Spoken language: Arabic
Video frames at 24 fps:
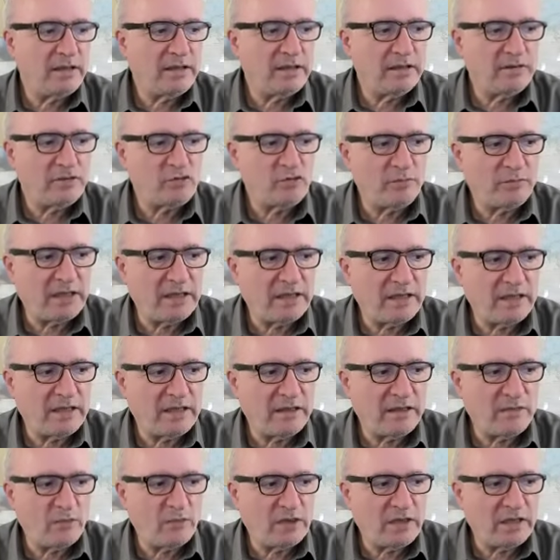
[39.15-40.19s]

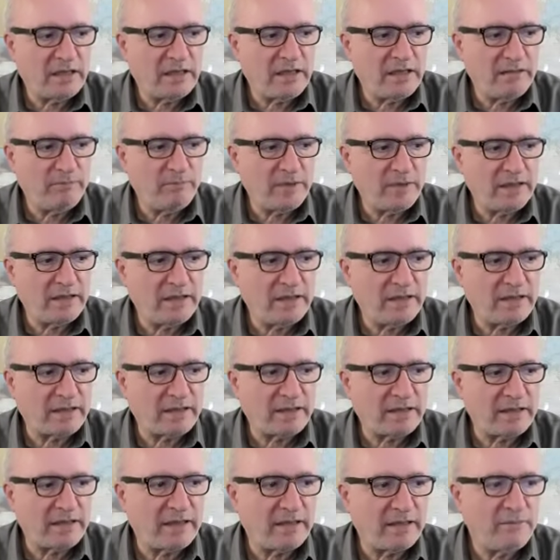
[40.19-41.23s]
الزملاء والأحبة
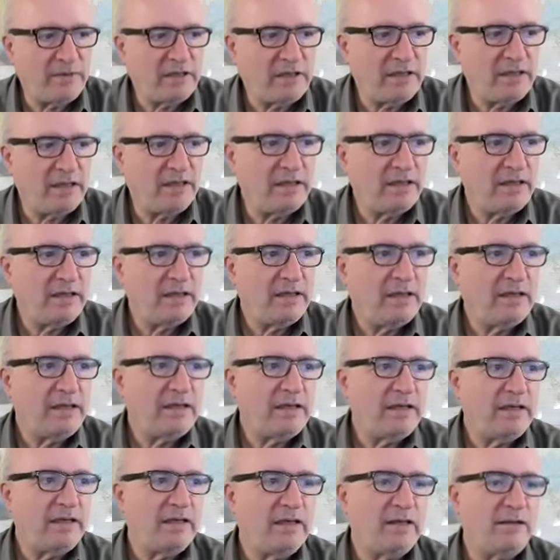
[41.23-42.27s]
الراغبين
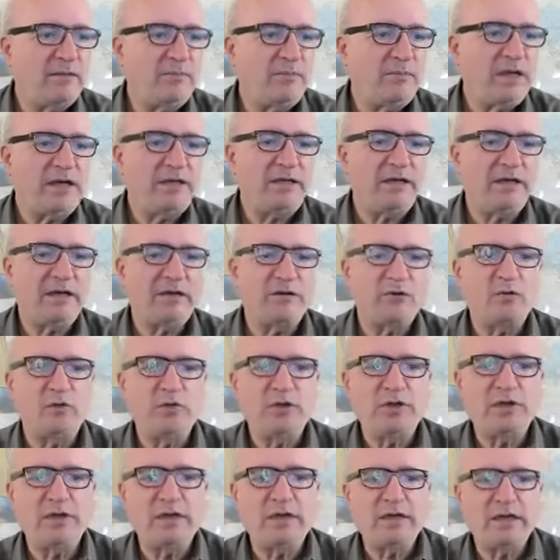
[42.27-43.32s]
بأن
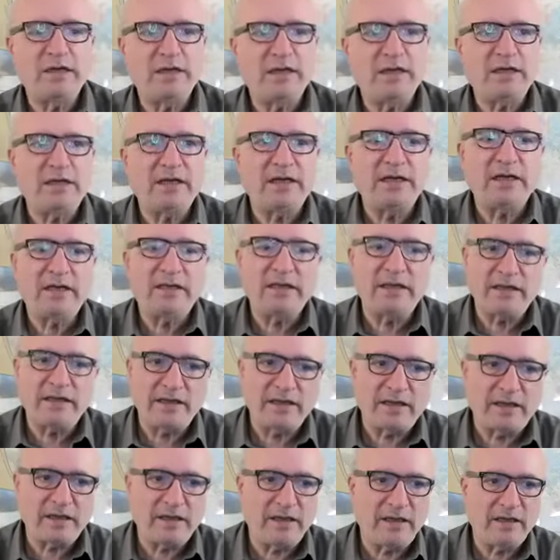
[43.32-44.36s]
يكون لنا هذا
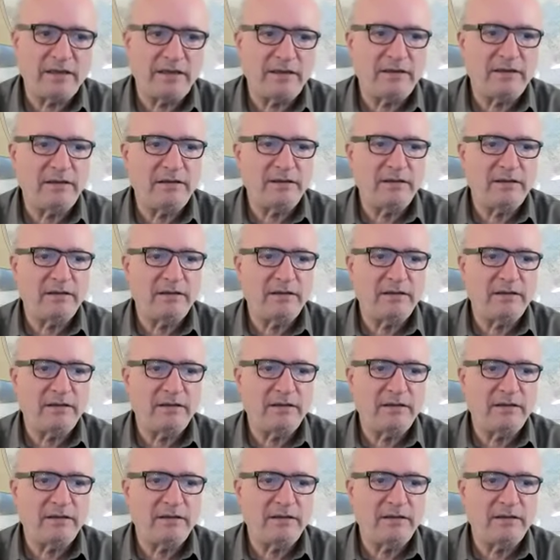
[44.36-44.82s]
اللقاء